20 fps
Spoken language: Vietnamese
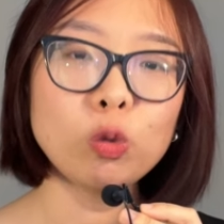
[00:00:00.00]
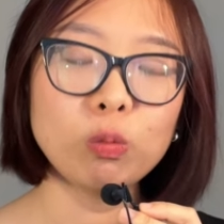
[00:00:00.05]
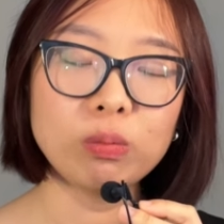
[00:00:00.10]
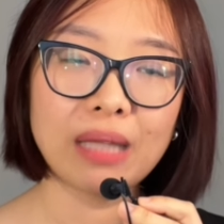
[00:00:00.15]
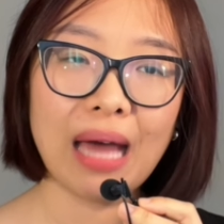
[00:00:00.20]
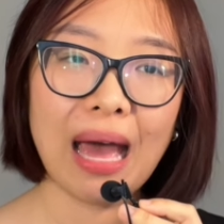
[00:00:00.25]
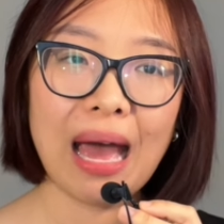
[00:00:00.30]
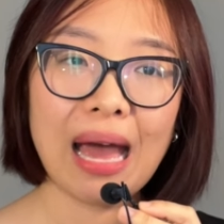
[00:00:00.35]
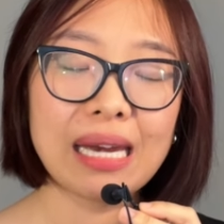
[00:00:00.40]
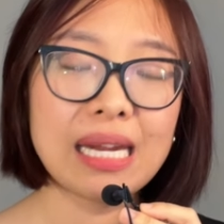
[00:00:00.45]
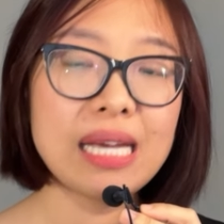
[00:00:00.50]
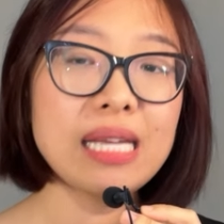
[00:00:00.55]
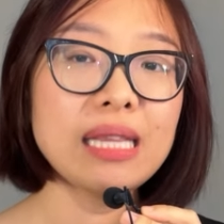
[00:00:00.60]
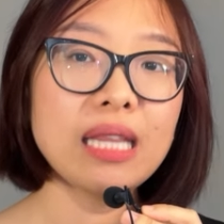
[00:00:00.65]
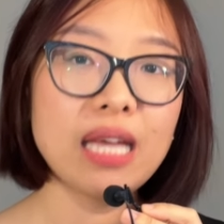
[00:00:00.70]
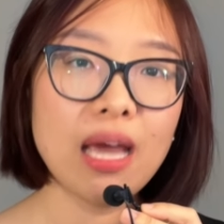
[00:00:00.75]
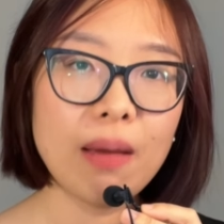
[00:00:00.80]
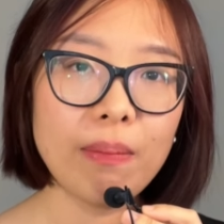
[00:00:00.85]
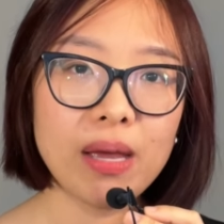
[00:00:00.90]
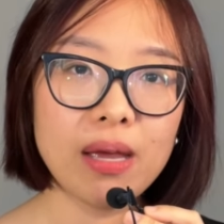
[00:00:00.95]
kéo chúng ta
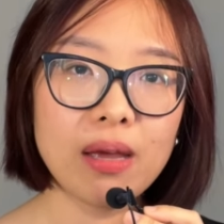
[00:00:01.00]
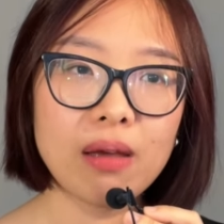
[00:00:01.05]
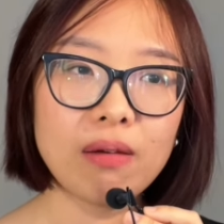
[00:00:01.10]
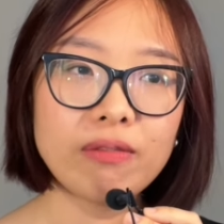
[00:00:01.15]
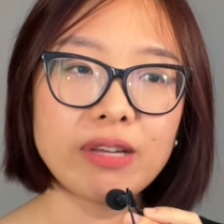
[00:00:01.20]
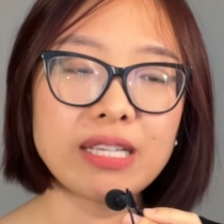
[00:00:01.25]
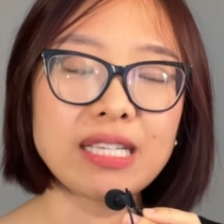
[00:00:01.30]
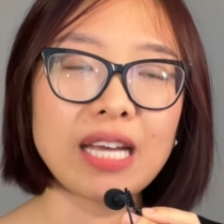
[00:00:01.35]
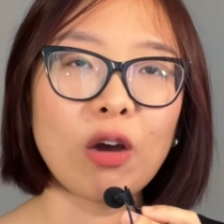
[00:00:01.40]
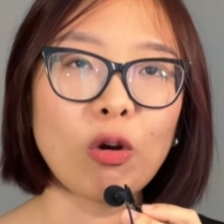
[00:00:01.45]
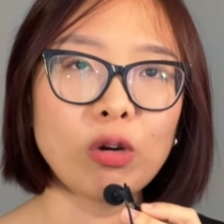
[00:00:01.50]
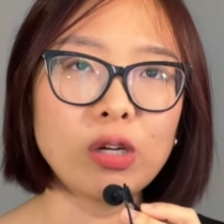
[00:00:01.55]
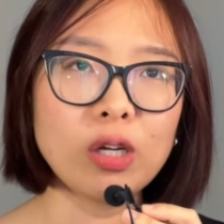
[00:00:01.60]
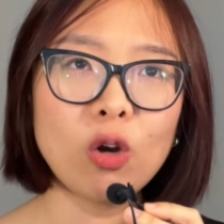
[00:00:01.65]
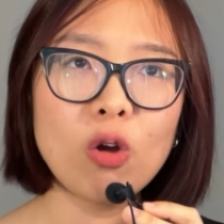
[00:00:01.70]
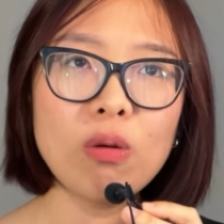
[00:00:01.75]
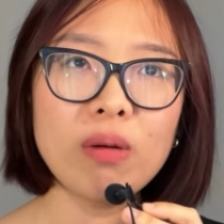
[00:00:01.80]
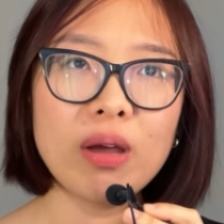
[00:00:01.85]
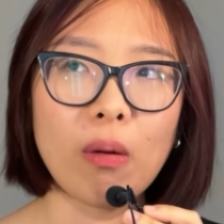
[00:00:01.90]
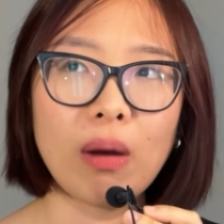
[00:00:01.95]
đi tiếp ấy. Vì sẽ
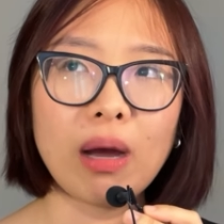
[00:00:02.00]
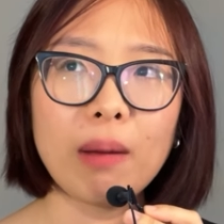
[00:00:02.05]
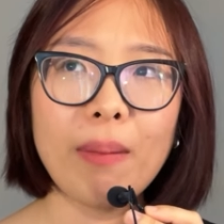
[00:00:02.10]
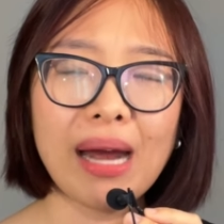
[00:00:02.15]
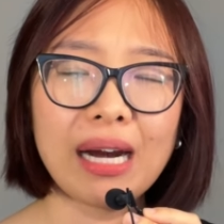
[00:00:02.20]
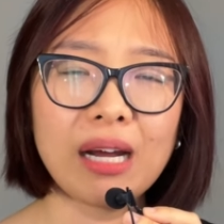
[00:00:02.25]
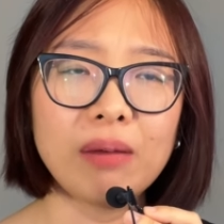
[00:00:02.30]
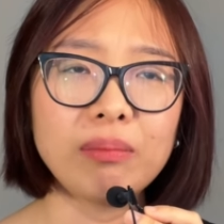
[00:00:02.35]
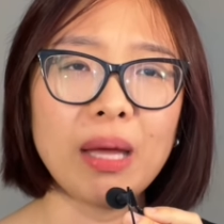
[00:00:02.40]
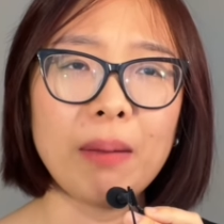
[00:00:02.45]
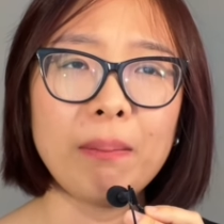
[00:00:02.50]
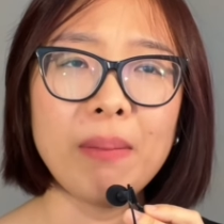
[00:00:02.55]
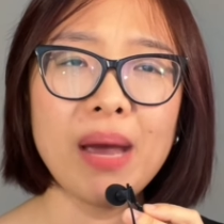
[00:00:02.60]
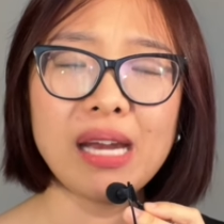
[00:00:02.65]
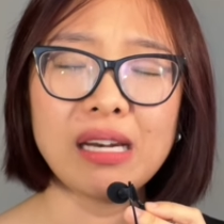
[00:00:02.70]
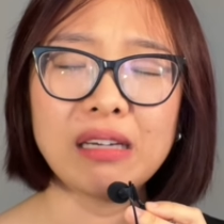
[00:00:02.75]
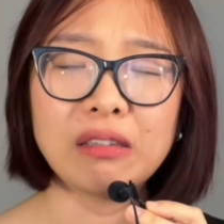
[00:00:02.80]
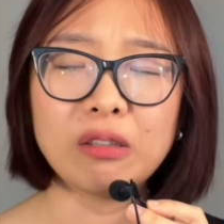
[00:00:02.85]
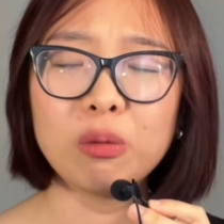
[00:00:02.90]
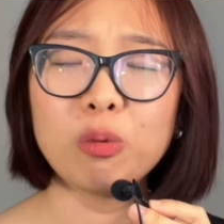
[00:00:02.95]
có những lúc kiểu các bạn cảm
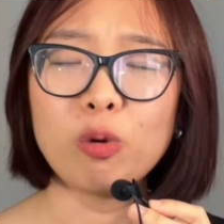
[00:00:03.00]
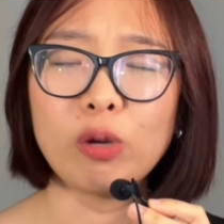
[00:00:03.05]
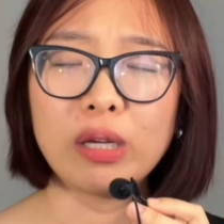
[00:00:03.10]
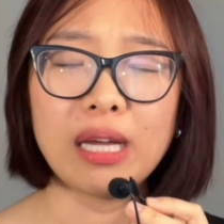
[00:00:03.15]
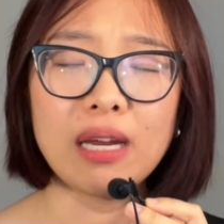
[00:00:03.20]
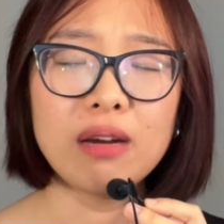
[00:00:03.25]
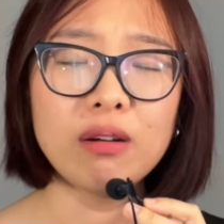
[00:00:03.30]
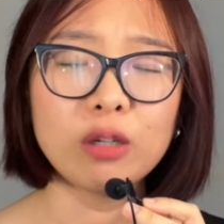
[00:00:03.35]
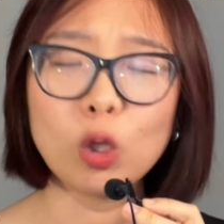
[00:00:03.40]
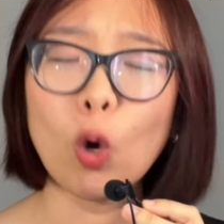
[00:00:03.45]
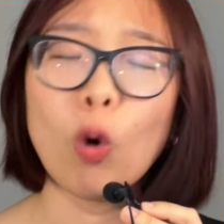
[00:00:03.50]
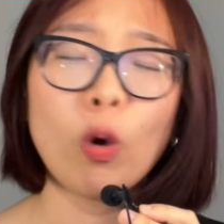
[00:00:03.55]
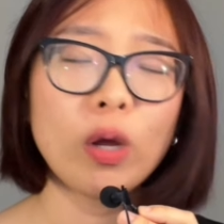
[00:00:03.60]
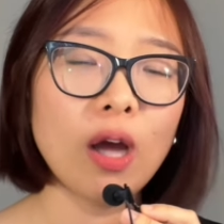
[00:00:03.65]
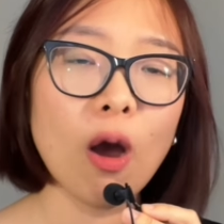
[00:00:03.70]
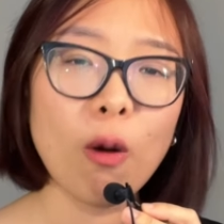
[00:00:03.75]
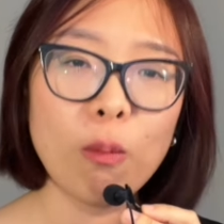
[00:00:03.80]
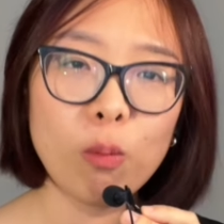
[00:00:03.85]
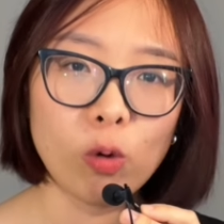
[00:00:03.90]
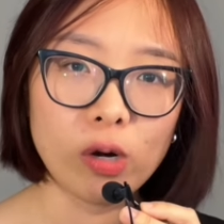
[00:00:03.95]
thấy mệt rồi nghĩ là
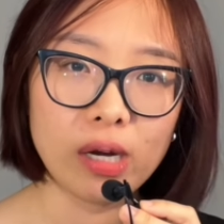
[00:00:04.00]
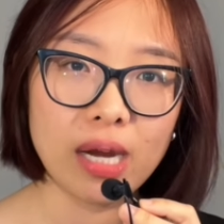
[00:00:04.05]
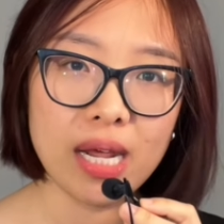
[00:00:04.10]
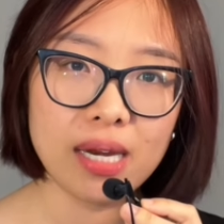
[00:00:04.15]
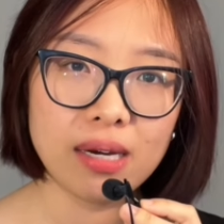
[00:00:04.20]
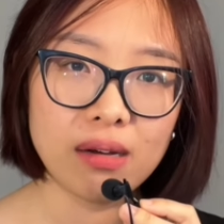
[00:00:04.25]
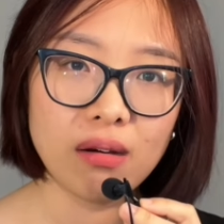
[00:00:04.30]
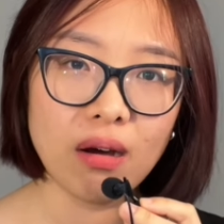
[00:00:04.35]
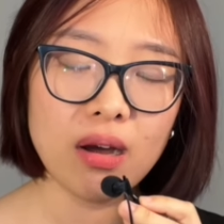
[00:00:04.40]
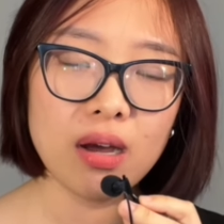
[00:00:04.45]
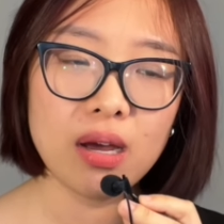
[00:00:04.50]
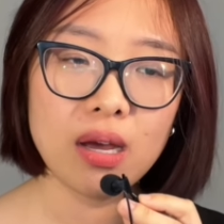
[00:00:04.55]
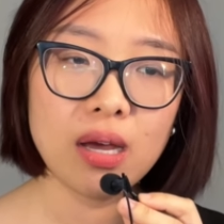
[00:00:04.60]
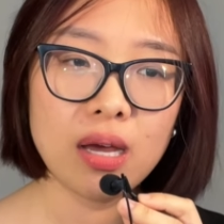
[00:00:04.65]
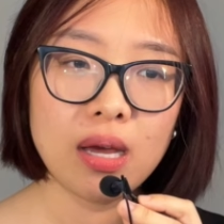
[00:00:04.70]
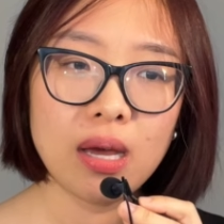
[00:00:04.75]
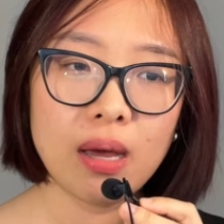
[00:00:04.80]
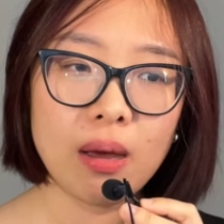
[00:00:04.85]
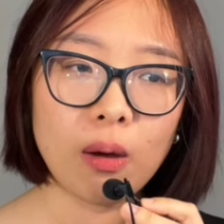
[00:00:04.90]
thôi không muốn đi nữa,